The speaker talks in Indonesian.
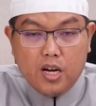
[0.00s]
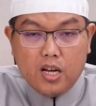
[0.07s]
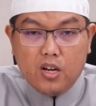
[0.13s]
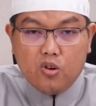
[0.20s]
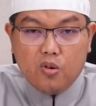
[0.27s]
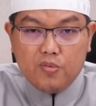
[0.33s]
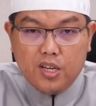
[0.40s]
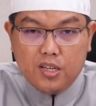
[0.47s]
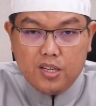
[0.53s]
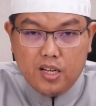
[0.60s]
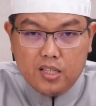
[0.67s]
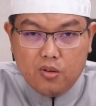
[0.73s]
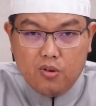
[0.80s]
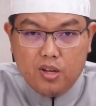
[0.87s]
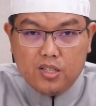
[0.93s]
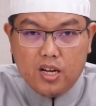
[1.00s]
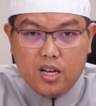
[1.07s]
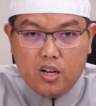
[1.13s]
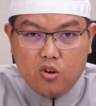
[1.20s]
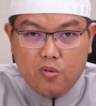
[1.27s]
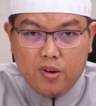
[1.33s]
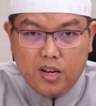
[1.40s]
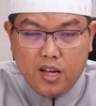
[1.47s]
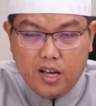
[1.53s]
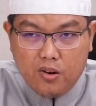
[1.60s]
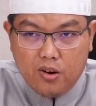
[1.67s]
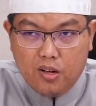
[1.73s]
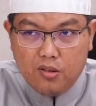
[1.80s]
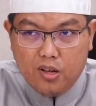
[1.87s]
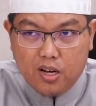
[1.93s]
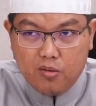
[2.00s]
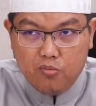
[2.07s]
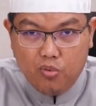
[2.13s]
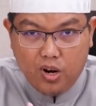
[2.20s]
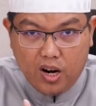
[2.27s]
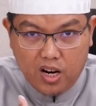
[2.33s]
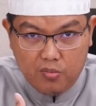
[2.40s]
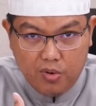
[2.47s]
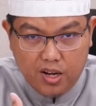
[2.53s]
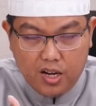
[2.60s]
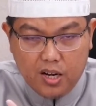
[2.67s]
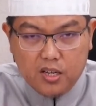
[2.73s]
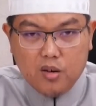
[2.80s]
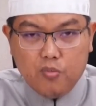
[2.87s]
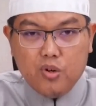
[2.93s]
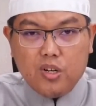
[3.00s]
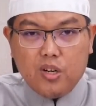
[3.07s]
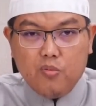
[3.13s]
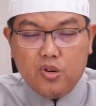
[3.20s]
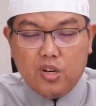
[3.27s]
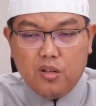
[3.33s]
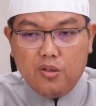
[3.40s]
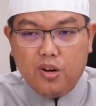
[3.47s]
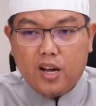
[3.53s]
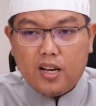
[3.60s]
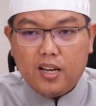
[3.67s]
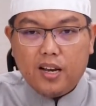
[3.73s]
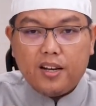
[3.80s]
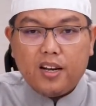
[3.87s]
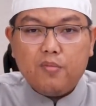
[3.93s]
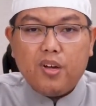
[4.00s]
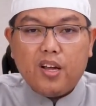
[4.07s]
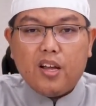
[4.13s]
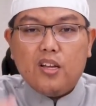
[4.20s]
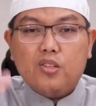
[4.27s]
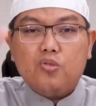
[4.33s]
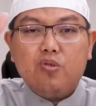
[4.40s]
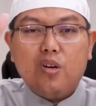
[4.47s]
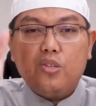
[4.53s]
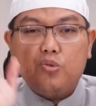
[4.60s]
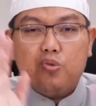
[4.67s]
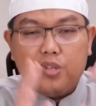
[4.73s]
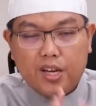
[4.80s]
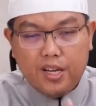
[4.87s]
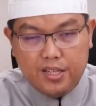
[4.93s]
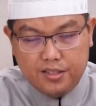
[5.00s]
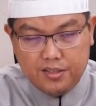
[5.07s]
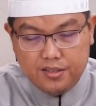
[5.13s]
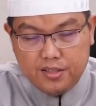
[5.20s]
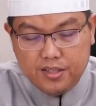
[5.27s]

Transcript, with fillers: ja'alakum jannatin wa ja'alakum anhar. Allah akan bukakan bagi kalian kebun-kebun, Allah akan alirkan bagi kalian sungai-sungai.